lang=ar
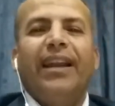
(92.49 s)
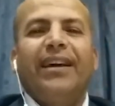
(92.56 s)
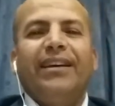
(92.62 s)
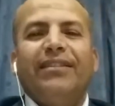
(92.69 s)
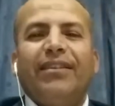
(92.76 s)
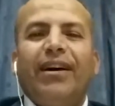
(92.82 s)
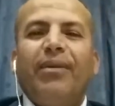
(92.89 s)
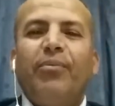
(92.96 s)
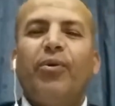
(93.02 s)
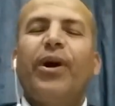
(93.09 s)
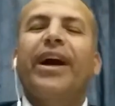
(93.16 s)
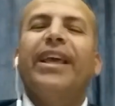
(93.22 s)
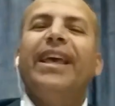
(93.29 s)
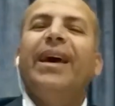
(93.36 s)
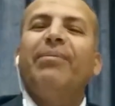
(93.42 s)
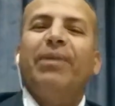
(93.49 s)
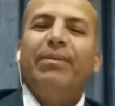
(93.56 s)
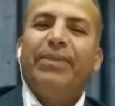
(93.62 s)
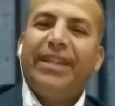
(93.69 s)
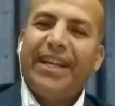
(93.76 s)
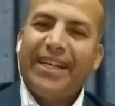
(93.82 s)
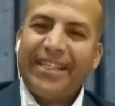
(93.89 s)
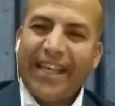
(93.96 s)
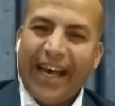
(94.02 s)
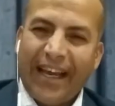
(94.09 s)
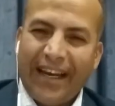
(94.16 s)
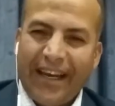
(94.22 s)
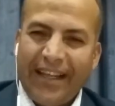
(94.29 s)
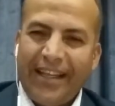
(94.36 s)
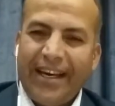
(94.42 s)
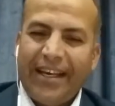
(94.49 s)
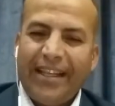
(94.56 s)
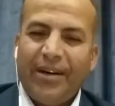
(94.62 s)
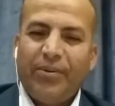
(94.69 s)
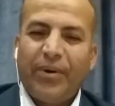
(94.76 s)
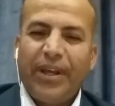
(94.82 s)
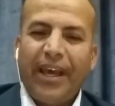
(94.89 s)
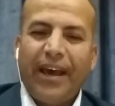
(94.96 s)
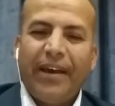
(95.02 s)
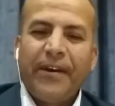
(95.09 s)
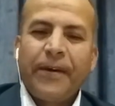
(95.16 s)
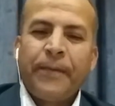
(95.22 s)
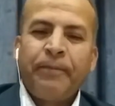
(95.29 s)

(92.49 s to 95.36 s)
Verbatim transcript: الخطاب وغياب المدرسة عن أداء دورها